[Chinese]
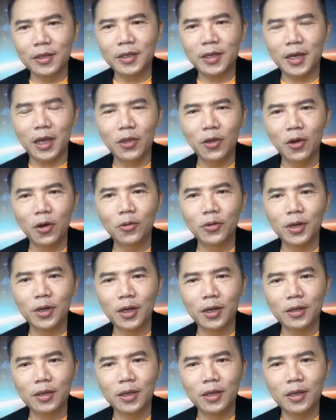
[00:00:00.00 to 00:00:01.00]
前后
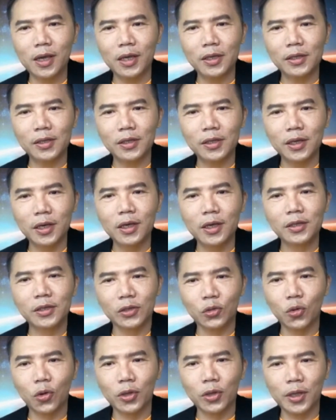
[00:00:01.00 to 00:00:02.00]
呢应该是二
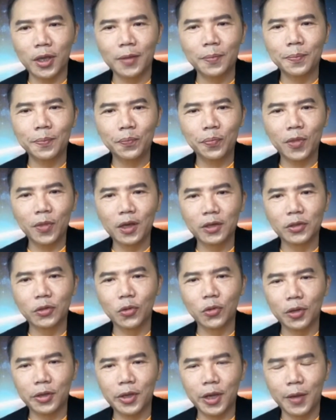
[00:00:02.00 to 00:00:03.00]
十多天，二十
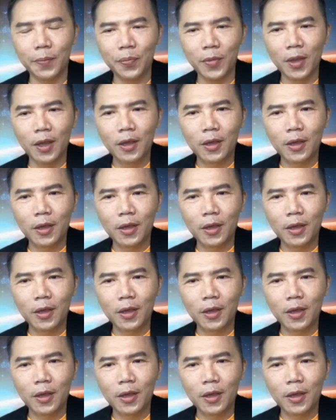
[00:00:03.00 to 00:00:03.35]
多天。